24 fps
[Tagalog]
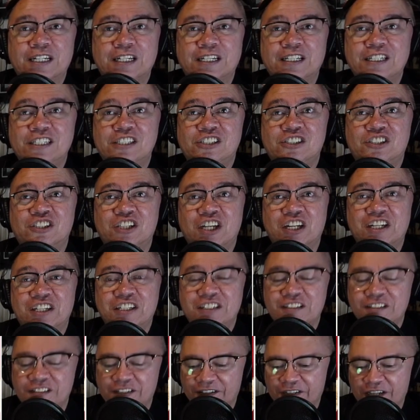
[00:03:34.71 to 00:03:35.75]
Christian
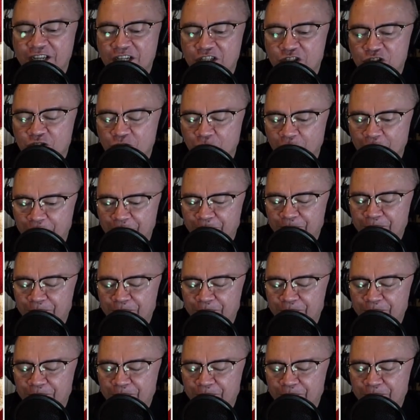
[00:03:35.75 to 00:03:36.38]
nation